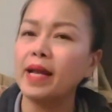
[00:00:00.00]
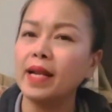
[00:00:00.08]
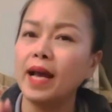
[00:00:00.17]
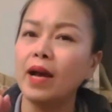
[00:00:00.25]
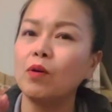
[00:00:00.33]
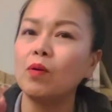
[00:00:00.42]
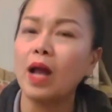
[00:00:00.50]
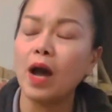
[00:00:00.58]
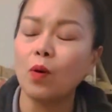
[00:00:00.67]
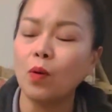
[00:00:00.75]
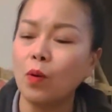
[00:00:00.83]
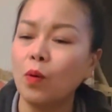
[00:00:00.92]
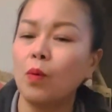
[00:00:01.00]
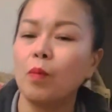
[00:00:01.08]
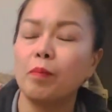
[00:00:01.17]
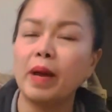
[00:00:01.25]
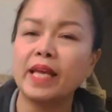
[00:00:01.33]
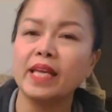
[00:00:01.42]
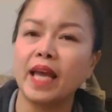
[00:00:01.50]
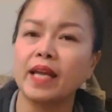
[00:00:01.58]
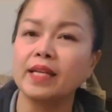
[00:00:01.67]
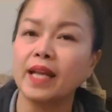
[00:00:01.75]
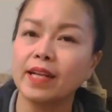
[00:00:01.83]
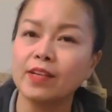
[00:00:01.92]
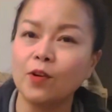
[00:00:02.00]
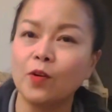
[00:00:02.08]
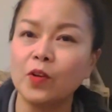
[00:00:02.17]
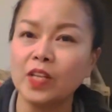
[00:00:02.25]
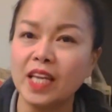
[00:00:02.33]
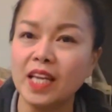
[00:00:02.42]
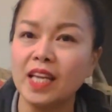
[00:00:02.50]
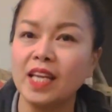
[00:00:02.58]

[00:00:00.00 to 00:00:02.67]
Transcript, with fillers: แล้วเราไม่เก่งเทคโนโลยี